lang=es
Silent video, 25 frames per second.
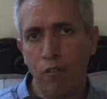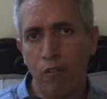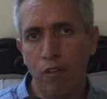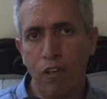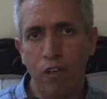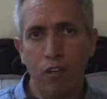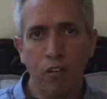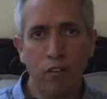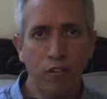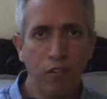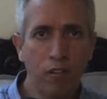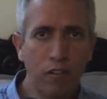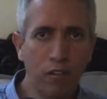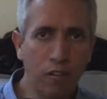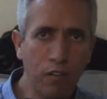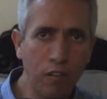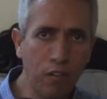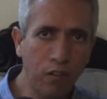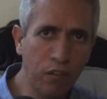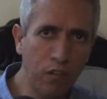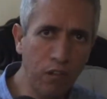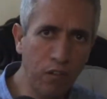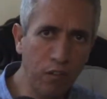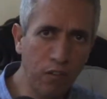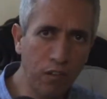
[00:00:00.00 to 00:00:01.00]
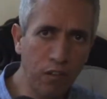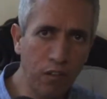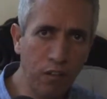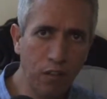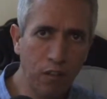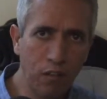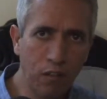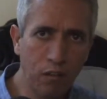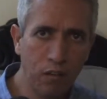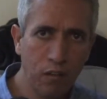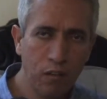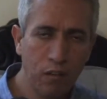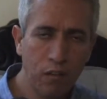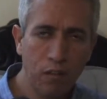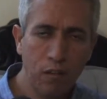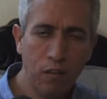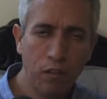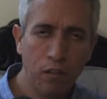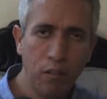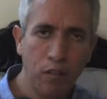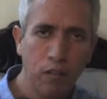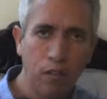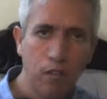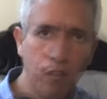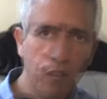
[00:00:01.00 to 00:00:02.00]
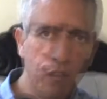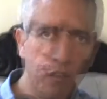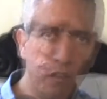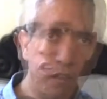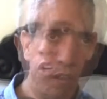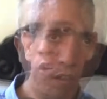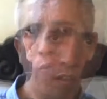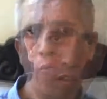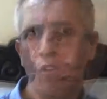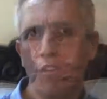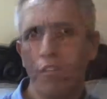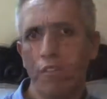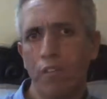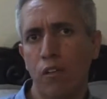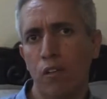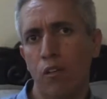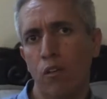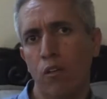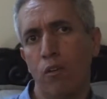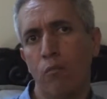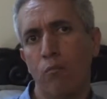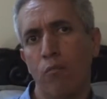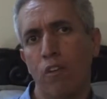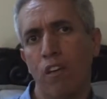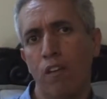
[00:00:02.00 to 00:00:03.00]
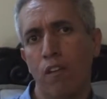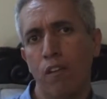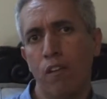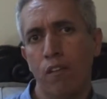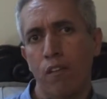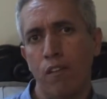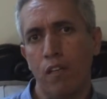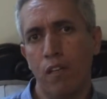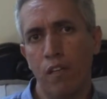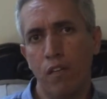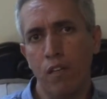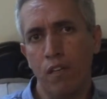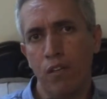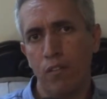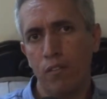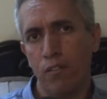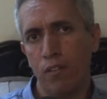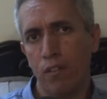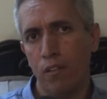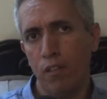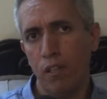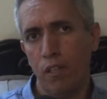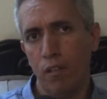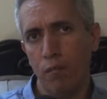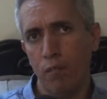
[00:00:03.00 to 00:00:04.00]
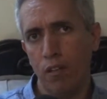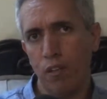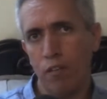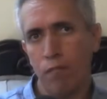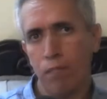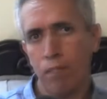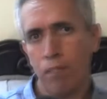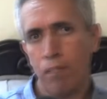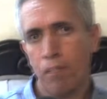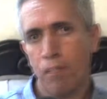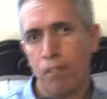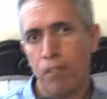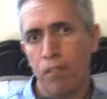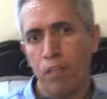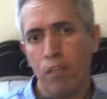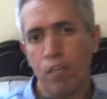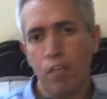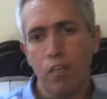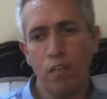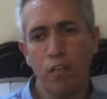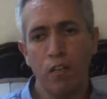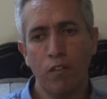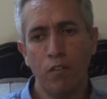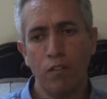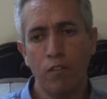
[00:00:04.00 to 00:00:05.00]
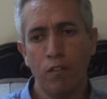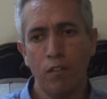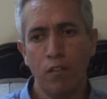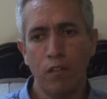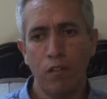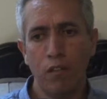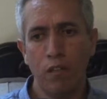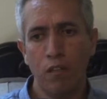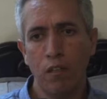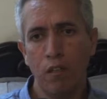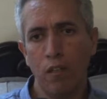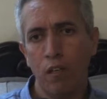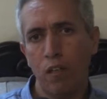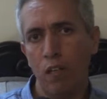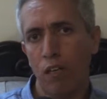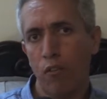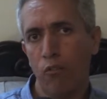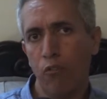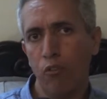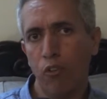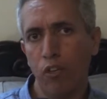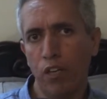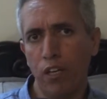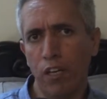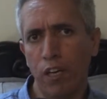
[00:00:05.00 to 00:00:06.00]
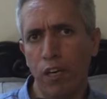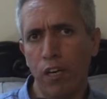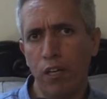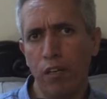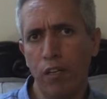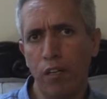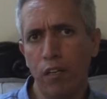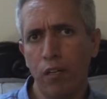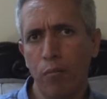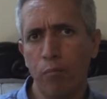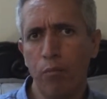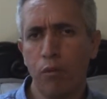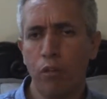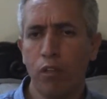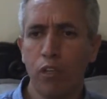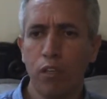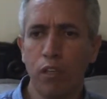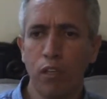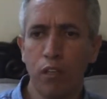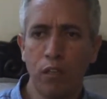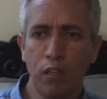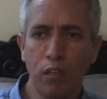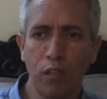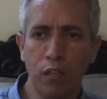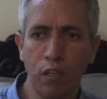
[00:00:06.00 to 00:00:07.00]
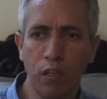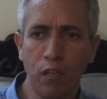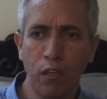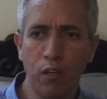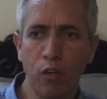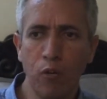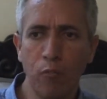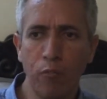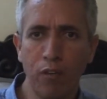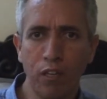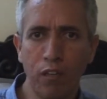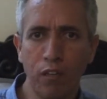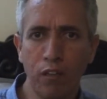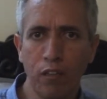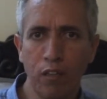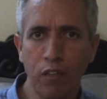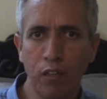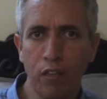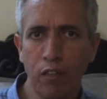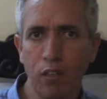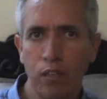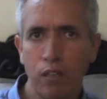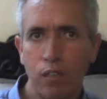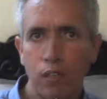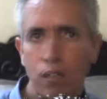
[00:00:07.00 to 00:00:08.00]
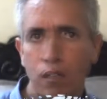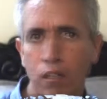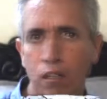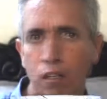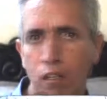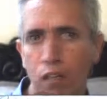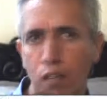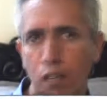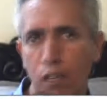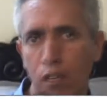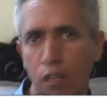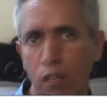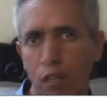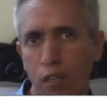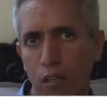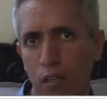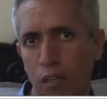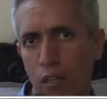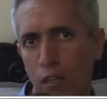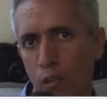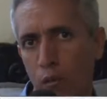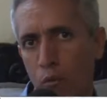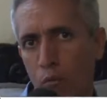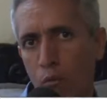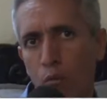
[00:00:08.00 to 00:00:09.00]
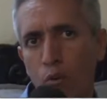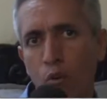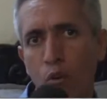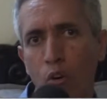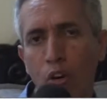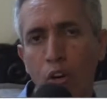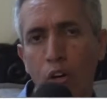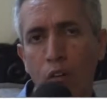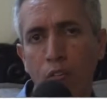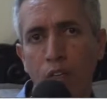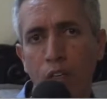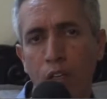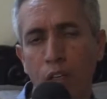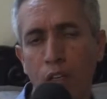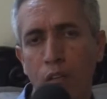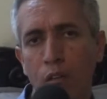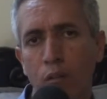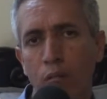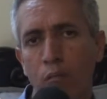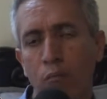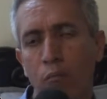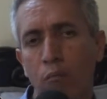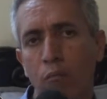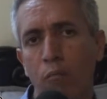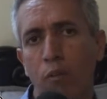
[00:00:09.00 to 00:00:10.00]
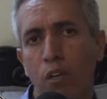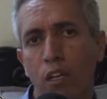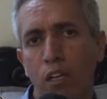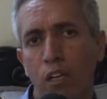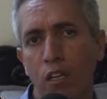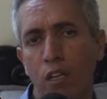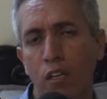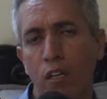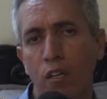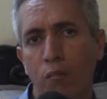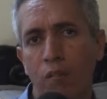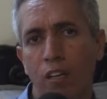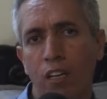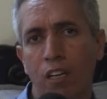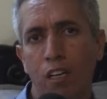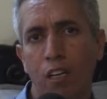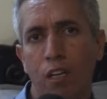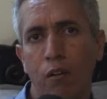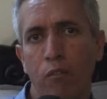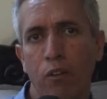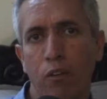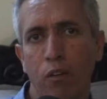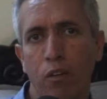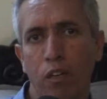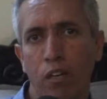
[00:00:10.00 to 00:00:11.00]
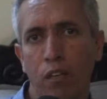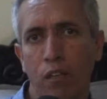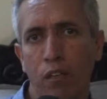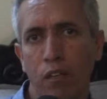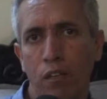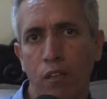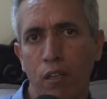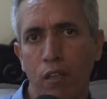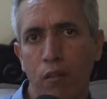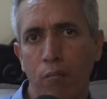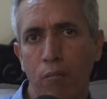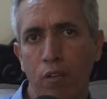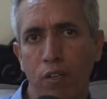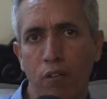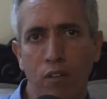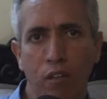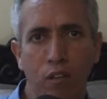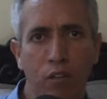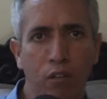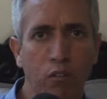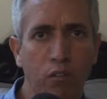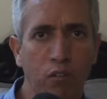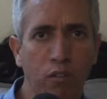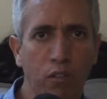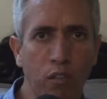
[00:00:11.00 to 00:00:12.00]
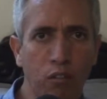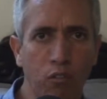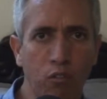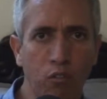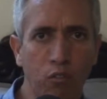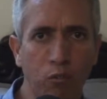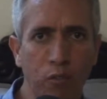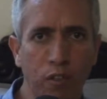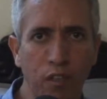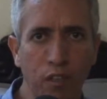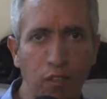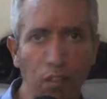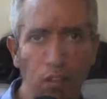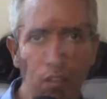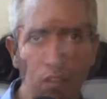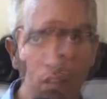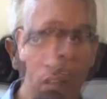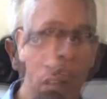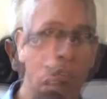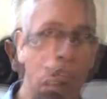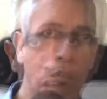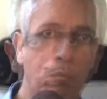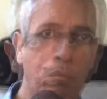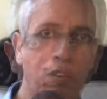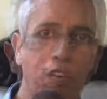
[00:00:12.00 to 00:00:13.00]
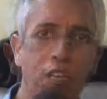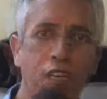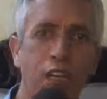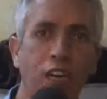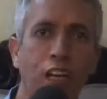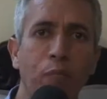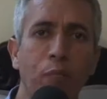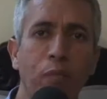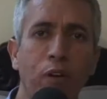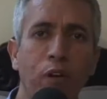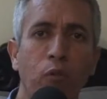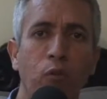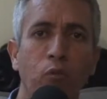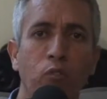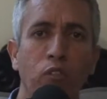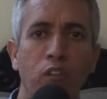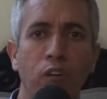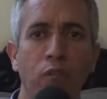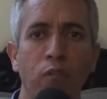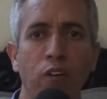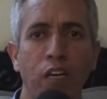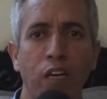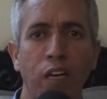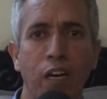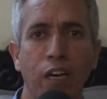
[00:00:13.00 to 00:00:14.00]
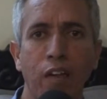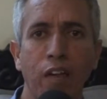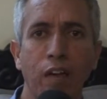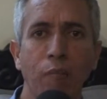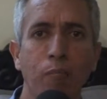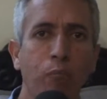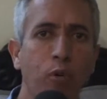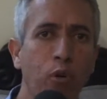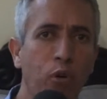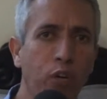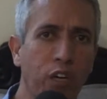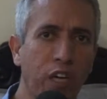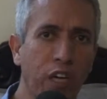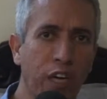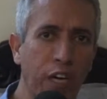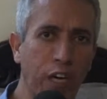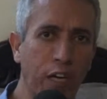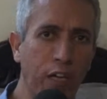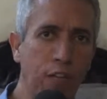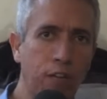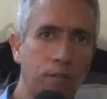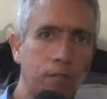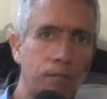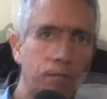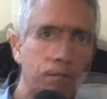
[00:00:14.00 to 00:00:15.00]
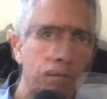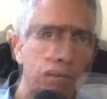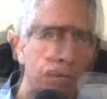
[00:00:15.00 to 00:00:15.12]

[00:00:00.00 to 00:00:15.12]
Hablar de sentido de vida, ¿cómo es que yo me adentré en este tema? Llegas a la funeraria porque te comentan que un joven muere de manera violenta, privándose de su vida, y viene la pregunta obligada, ¿por qué?